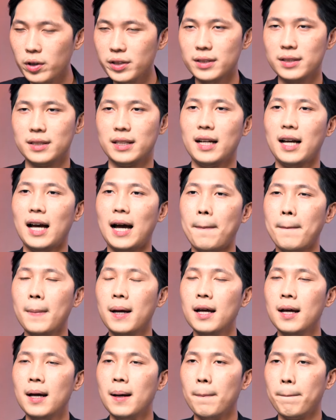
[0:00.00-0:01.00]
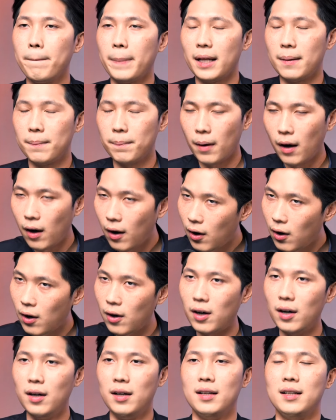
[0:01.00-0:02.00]
ชนะครับเป็นพ่อ
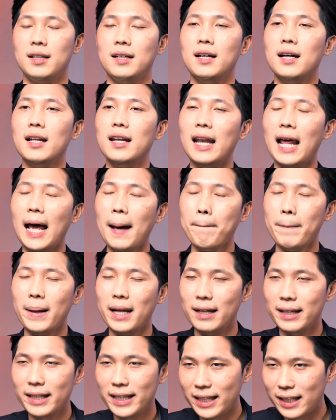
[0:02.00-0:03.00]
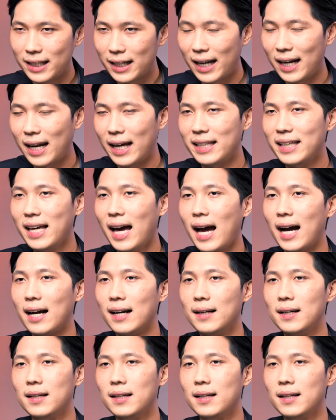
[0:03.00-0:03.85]
และเป็นอีกหลายๆอย่าง